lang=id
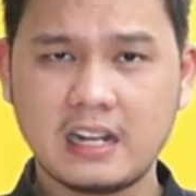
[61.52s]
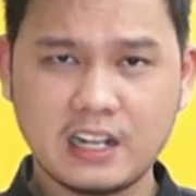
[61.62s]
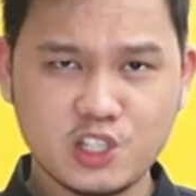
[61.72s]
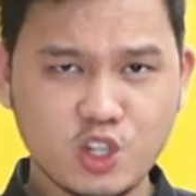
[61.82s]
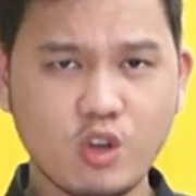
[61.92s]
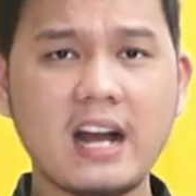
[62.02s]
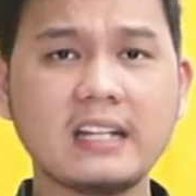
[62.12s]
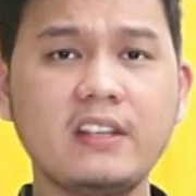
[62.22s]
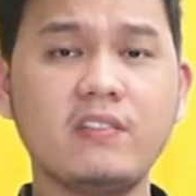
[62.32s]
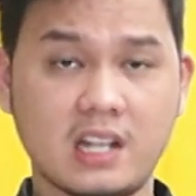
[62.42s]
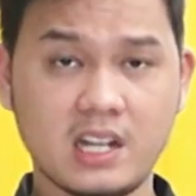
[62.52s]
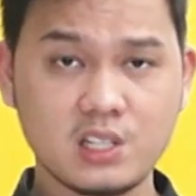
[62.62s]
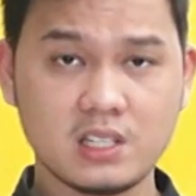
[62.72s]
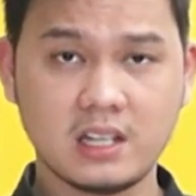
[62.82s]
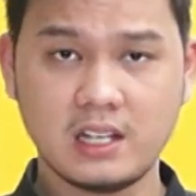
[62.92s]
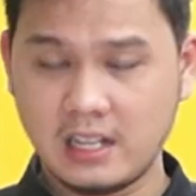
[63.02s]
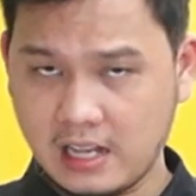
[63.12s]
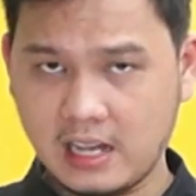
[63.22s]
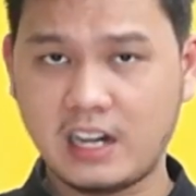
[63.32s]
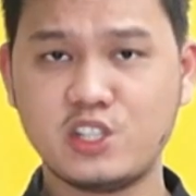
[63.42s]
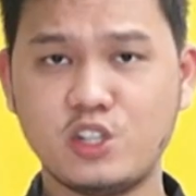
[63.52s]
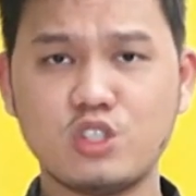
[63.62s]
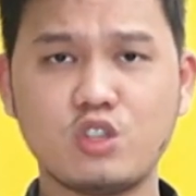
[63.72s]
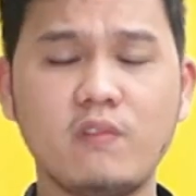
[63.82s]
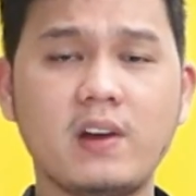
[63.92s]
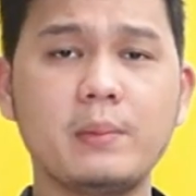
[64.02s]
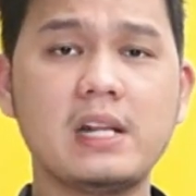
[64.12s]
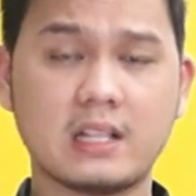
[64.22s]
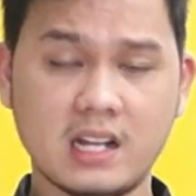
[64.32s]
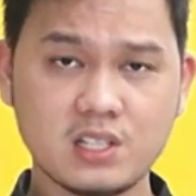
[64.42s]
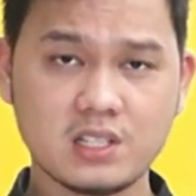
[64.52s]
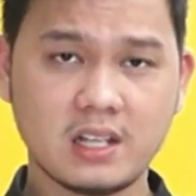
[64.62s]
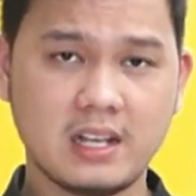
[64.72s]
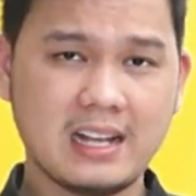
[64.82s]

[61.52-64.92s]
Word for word: rasio aktivitas, rasio solvabilitas,